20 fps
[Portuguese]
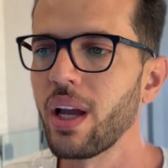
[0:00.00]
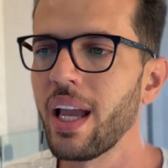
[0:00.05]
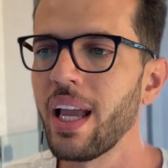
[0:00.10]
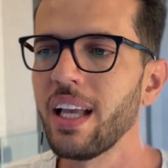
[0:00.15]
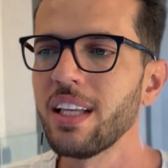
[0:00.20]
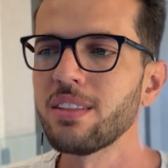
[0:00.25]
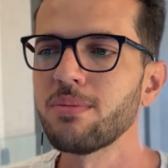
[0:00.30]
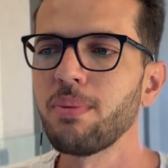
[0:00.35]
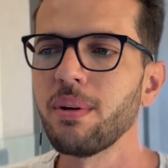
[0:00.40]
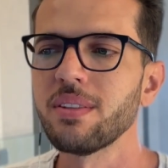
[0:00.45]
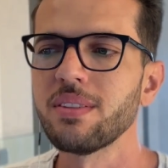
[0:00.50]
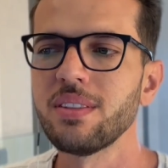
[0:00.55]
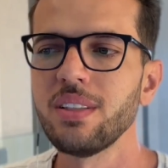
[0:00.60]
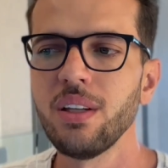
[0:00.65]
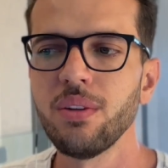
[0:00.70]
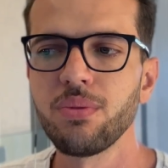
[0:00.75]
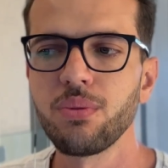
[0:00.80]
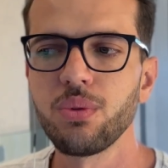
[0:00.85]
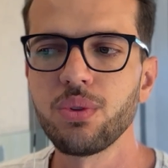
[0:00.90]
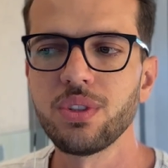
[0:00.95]

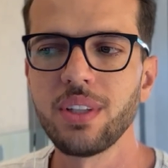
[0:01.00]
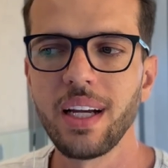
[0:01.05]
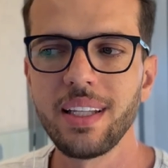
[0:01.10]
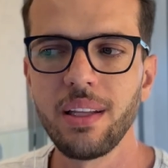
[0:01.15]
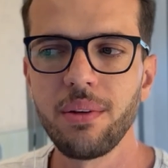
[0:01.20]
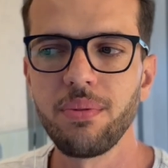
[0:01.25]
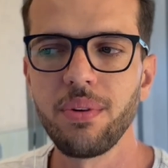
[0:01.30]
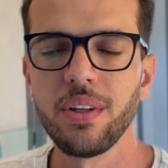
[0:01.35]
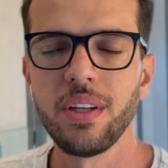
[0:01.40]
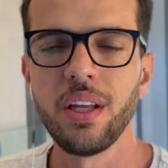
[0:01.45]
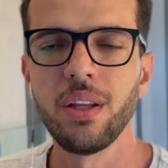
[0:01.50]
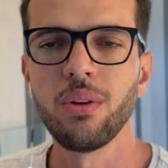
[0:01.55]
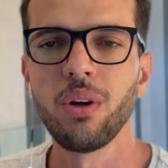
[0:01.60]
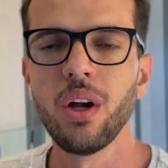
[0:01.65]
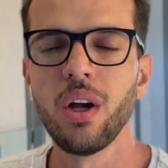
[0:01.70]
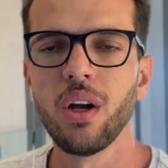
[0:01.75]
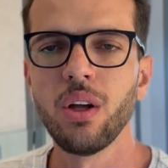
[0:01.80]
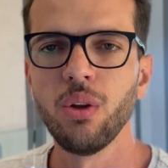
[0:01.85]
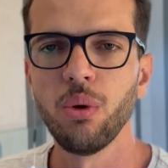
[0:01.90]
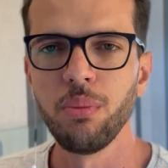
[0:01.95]
específico já definido
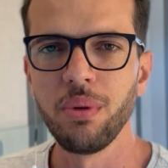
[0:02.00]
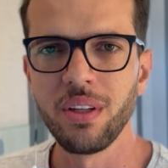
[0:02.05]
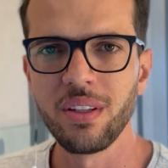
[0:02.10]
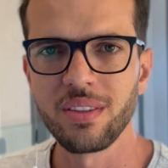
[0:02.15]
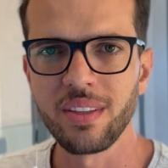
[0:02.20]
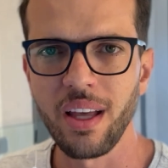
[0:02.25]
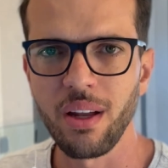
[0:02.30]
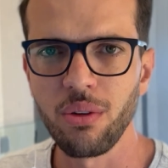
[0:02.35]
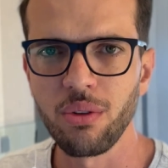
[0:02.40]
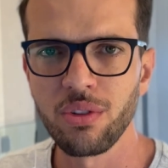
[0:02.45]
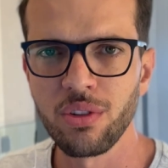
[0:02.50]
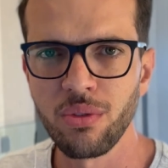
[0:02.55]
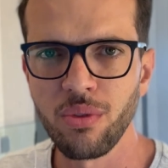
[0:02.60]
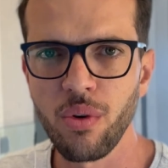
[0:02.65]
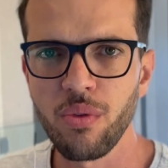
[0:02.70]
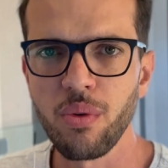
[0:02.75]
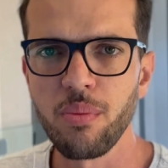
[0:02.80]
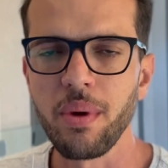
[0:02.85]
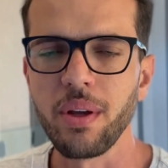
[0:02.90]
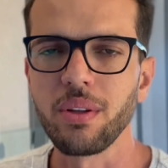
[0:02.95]
no Ministério do
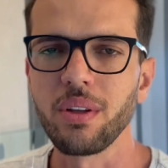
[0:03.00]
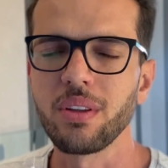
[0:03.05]
Desenvolvimento.